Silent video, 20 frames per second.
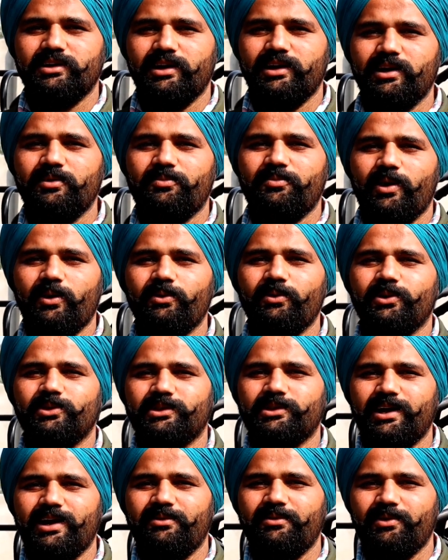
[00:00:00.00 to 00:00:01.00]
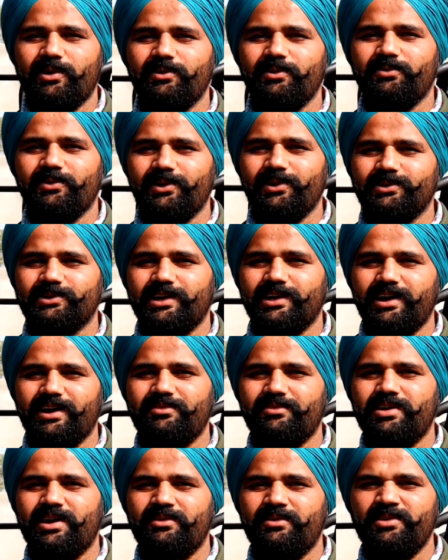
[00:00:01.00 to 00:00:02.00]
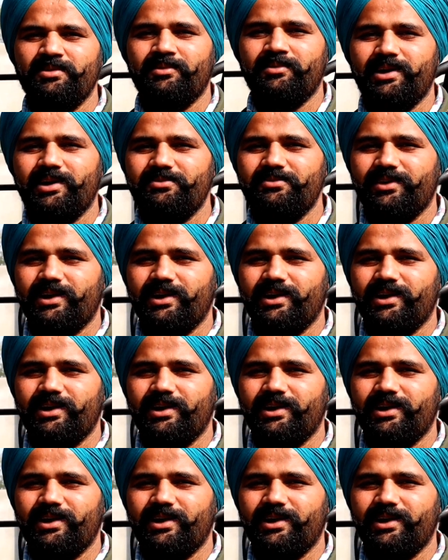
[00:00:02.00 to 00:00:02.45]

एक प्राउड होता है प्राउड फील होता है हम अभी हमारे